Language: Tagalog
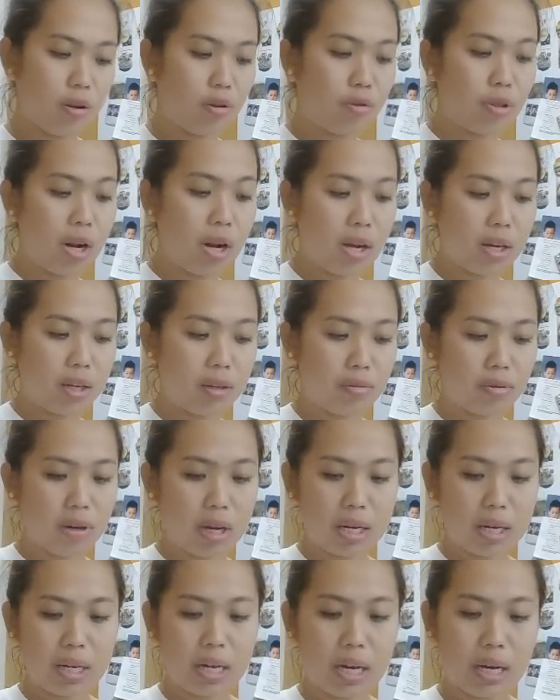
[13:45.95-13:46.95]
Yun na lang
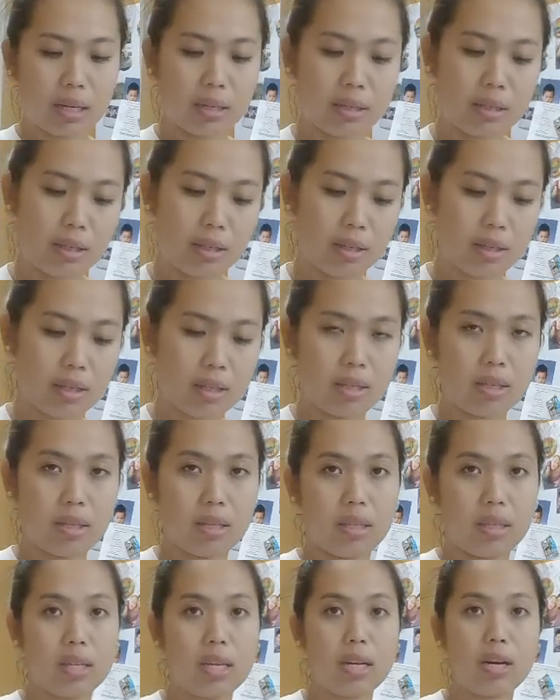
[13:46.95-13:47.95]
yung kaniyang
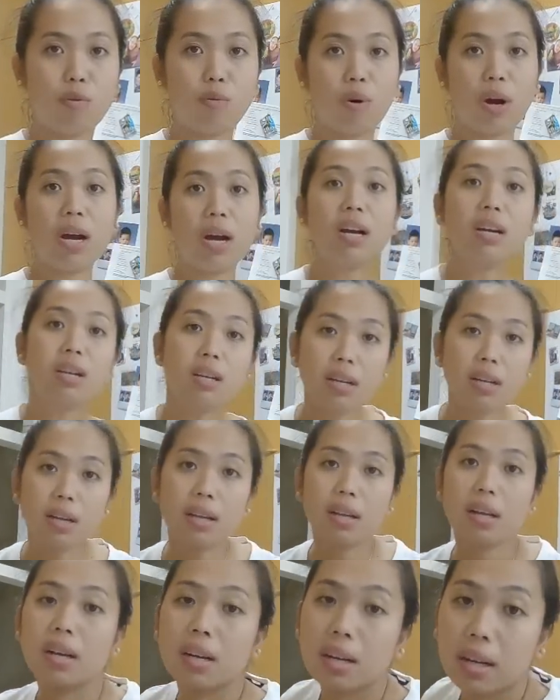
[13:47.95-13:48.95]

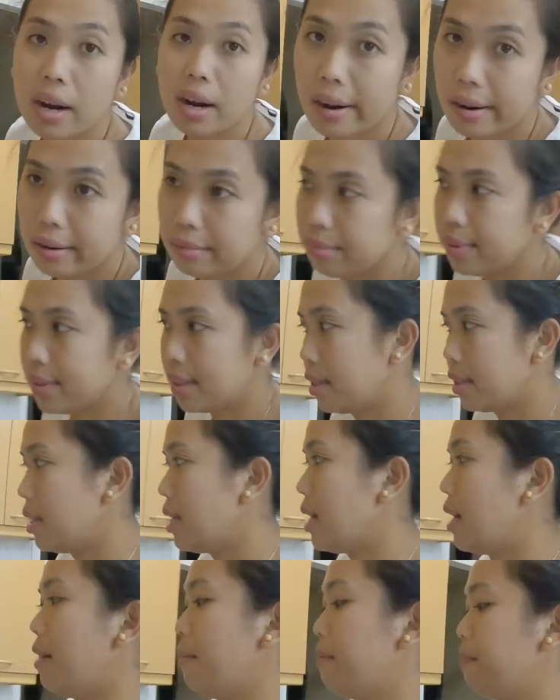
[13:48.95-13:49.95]
ginawang curves
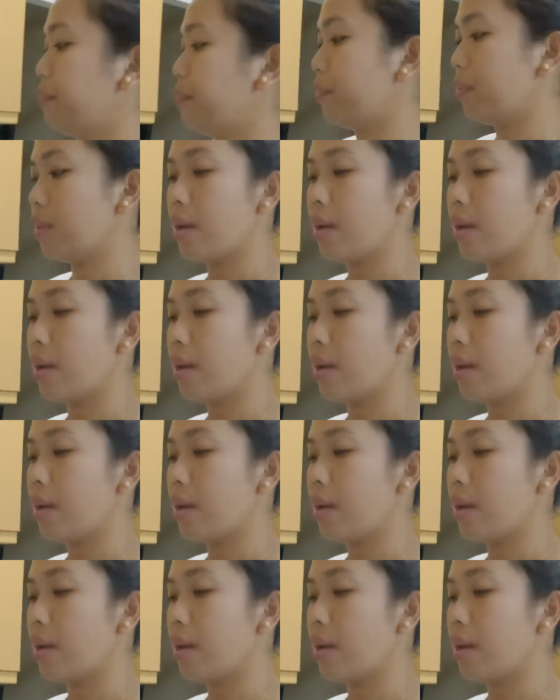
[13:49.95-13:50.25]
niya.